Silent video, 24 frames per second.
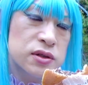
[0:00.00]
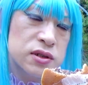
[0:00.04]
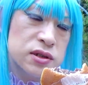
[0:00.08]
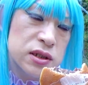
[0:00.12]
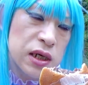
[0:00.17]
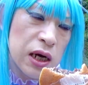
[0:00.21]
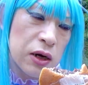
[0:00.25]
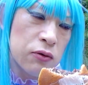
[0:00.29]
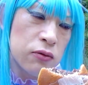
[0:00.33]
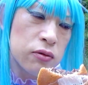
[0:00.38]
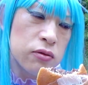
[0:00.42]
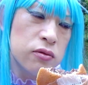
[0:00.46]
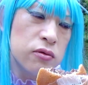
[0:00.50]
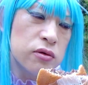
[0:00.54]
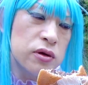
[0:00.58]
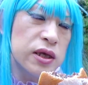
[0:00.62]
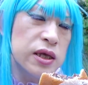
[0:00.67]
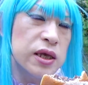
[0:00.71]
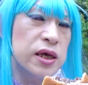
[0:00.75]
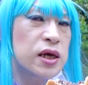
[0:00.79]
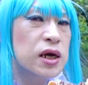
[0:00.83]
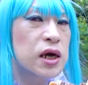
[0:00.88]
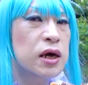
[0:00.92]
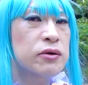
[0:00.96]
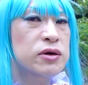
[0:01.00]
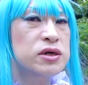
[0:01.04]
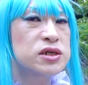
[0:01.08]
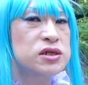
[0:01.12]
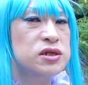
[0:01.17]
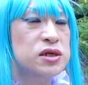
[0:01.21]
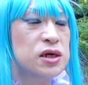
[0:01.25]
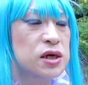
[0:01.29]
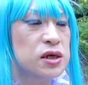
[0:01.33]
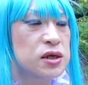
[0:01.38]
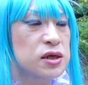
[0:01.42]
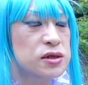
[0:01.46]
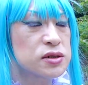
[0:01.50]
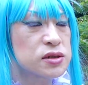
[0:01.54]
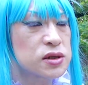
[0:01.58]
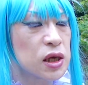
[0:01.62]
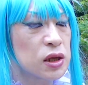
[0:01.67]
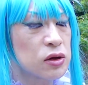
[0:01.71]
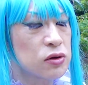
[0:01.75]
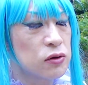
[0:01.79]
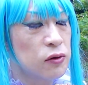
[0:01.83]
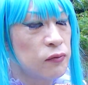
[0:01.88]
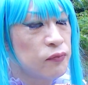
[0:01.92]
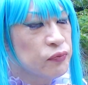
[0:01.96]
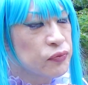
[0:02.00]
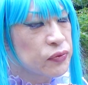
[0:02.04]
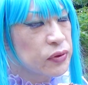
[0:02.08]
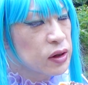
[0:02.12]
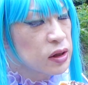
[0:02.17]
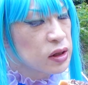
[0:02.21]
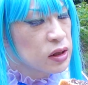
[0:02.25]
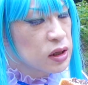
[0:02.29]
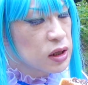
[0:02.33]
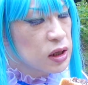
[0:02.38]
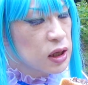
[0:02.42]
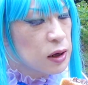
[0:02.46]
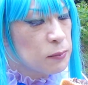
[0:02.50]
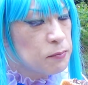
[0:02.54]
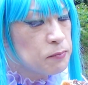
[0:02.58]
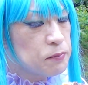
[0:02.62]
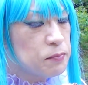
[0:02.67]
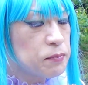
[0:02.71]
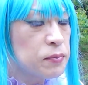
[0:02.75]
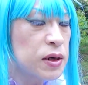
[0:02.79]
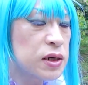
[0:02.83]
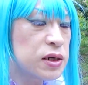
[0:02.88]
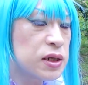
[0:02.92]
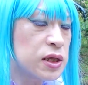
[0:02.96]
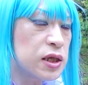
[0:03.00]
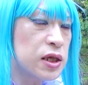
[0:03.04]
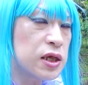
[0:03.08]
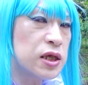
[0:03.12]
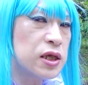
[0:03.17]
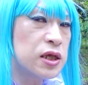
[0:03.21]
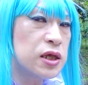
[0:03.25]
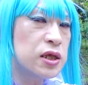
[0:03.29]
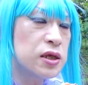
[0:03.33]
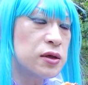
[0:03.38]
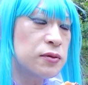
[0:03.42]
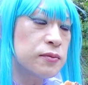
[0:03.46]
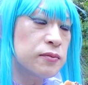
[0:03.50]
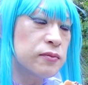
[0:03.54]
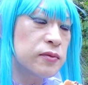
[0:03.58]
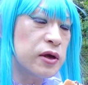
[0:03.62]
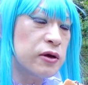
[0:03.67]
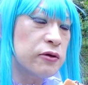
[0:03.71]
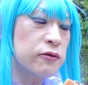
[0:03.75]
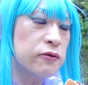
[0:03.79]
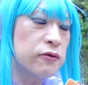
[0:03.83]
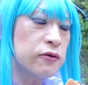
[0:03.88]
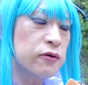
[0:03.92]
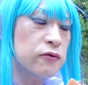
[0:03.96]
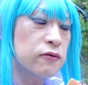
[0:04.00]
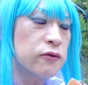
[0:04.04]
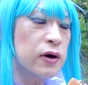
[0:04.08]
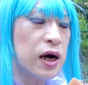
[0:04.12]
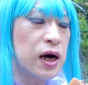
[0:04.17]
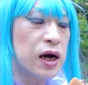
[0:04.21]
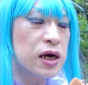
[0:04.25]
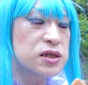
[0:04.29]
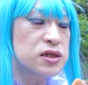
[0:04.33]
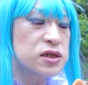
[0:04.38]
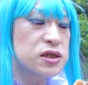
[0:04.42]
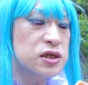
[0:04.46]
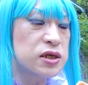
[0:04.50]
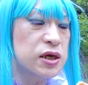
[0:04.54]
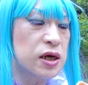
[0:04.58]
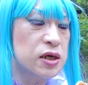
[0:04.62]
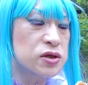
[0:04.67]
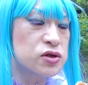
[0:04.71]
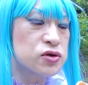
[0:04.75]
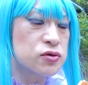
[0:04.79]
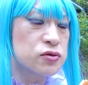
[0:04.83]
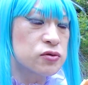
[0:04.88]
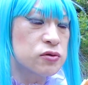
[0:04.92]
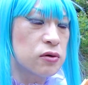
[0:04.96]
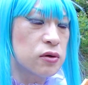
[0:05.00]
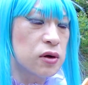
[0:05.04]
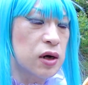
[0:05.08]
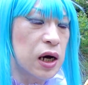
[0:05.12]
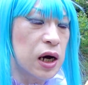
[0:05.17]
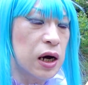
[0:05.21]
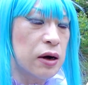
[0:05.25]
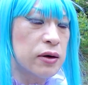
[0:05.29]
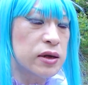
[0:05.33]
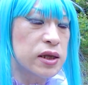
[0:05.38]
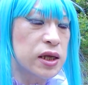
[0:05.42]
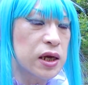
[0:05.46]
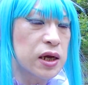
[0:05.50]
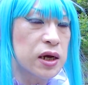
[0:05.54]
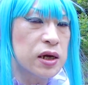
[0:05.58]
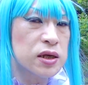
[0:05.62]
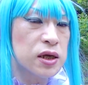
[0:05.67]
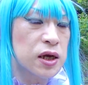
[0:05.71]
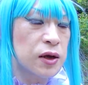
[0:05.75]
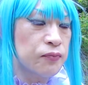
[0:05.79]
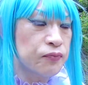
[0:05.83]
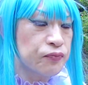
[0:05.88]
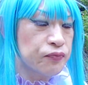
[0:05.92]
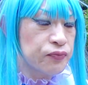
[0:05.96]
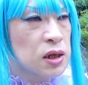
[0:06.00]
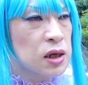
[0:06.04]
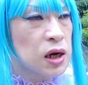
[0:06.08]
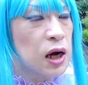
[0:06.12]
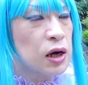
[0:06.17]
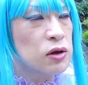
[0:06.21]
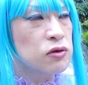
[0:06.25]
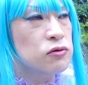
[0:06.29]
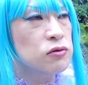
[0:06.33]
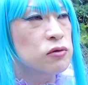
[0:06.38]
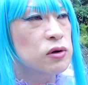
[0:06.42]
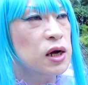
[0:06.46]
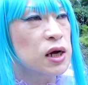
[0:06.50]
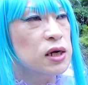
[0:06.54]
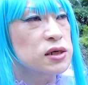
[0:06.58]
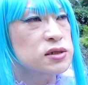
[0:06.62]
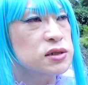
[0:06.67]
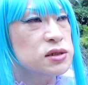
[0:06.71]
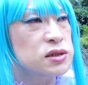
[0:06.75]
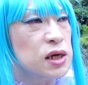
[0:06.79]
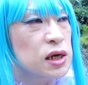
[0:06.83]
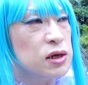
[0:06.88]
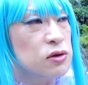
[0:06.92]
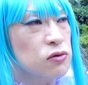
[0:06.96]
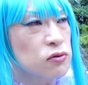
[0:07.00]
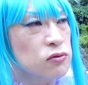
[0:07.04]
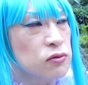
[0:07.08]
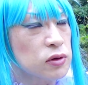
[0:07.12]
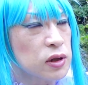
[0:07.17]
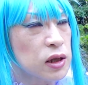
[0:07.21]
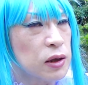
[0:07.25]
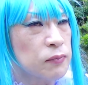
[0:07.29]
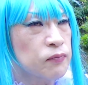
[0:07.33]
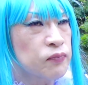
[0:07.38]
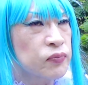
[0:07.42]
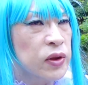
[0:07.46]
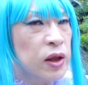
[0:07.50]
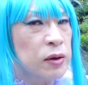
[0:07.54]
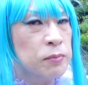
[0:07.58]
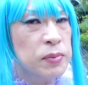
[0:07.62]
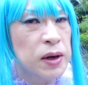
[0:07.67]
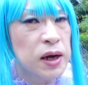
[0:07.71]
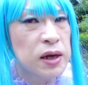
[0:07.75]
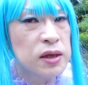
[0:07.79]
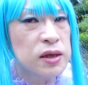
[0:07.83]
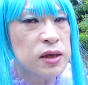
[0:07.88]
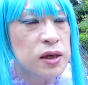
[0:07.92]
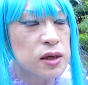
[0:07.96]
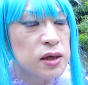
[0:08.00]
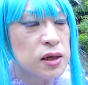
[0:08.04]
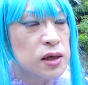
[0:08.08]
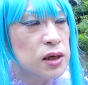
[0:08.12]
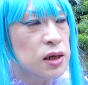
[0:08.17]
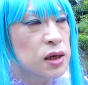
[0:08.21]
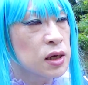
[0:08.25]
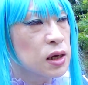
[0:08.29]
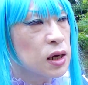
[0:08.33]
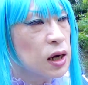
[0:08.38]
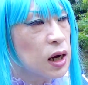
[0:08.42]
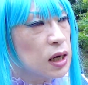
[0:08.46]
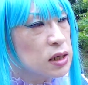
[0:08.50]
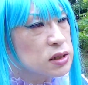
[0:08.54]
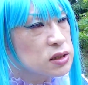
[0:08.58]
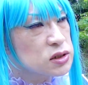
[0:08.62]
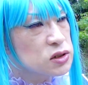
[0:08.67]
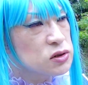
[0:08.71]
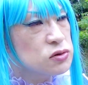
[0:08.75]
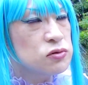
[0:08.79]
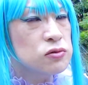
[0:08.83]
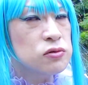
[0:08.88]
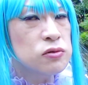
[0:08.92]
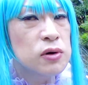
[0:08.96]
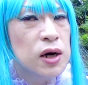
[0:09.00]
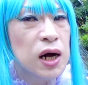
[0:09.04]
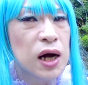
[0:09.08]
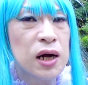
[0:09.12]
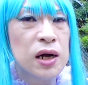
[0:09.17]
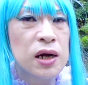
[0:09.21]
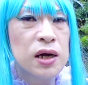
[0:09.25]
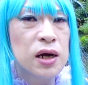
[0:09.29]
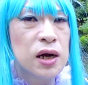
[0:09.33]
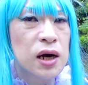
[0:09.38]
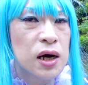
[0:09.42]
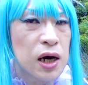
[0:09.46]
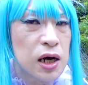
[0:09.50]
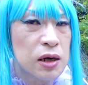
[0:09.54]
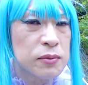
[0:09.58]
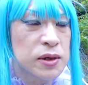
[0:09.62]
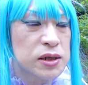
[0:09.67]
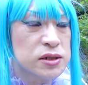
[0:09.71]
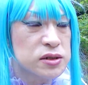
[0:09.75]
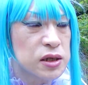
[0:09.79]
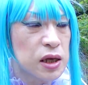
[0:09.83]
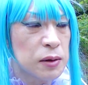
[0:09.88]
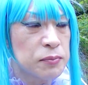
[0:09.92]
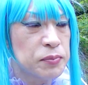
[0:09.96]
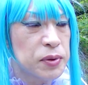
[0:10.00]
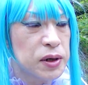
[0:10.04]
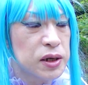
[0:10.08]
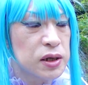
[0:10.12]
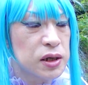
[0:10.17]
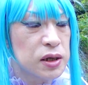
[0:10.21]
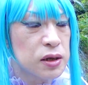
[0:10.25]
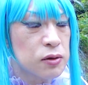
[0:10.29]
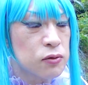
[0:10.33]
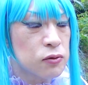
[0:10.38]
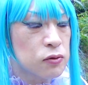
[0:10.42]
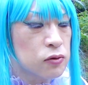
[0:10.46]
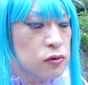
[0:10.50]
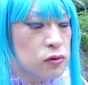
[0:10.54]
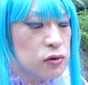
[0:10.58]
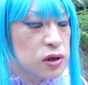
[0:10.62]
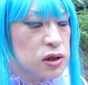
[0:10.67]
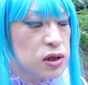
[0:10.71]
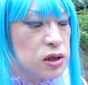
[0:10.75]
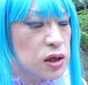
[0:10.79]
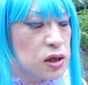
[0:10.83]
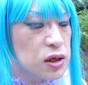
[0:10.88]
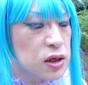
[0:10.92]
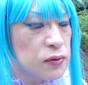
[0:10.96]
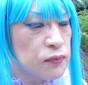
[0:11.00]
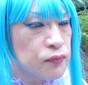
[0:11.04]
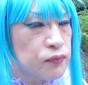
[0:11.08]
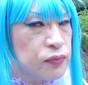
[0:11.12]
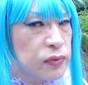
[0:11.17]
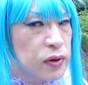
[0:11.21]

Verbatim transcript: さほど喧嘩はしないんですけれどやっぱり、うん、和菓子にはちょっと合わないかなあのカスタードのねパンケーキあっちの方が合いますねやっぱりこういったね